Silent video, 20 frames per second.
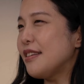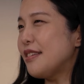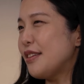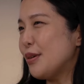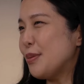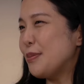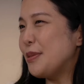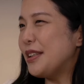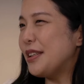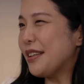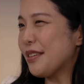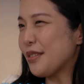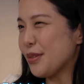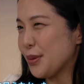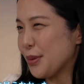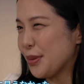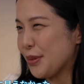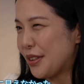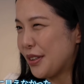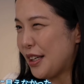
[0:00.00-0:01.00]
性を見いだす
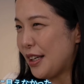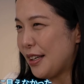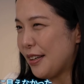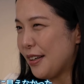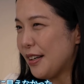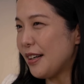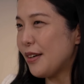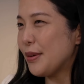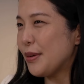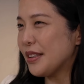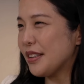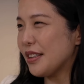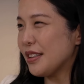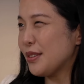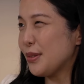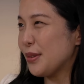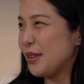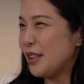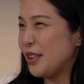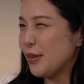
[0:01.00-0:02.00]
ことでああ
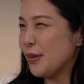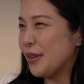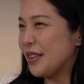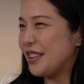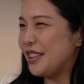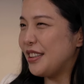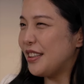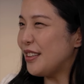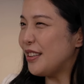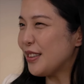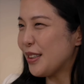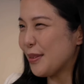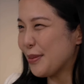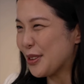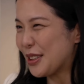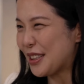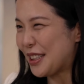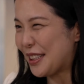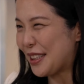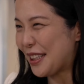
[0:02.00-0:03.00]
私とリンゴは似てるか
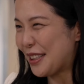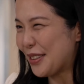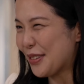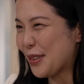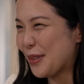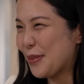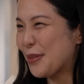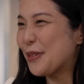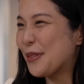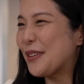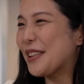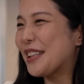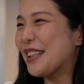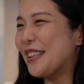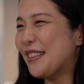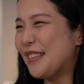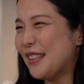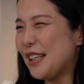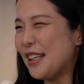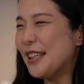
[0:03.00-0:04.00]
もしれないとか思うわけ
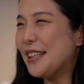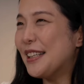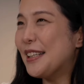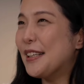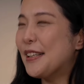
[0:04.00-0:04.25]
ですね。